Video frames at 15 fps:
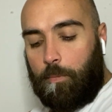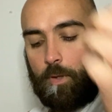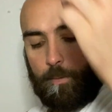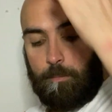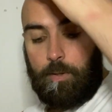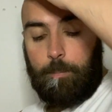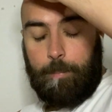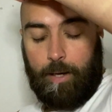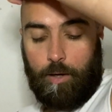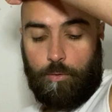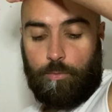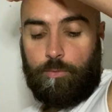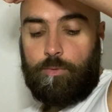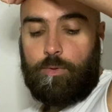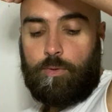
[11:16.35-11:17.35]
mais par
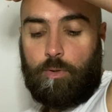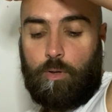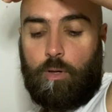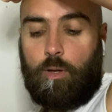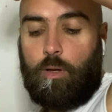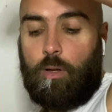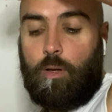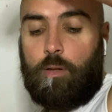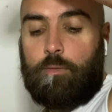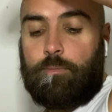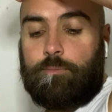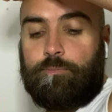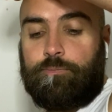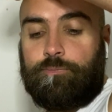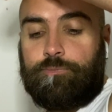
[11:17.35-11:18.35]
contre,
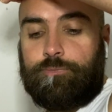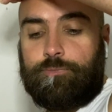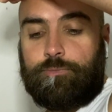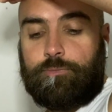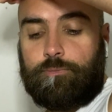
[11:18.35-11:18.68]
euh,